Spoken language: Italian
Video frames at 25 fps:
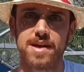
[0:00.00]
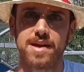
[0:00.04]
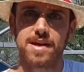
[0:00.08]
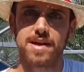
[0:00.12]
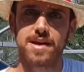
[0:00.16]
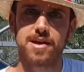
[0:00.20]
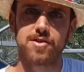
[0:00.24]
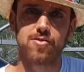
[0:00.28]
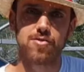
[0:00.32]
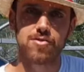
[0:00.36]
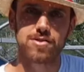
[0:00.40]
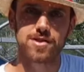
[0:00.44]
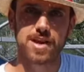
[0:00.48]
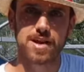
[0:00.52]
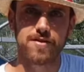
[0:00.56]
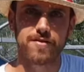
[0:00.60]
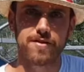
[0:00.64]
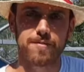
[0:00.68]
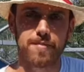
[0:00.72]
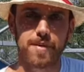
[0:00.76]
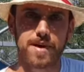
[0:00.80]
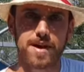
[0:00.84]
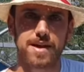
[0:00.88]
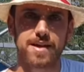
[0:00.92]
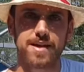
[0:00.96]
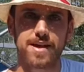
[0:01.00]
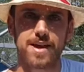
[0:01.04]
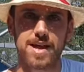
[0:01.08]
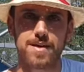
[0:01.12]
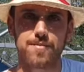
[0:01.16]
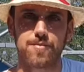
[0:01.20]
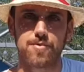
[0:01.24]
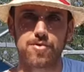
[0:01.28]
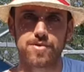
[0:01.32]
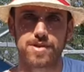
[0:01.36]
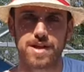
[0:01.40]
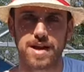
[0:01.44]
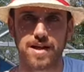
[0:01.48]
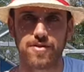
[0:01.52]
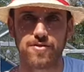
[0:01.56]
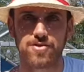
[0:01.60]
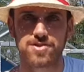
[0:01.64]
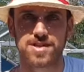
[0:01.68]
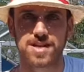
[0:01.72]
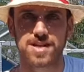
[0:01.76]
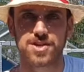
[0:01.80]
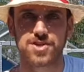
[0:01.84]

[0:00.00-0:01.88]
Inoltre vi parleremo della nostra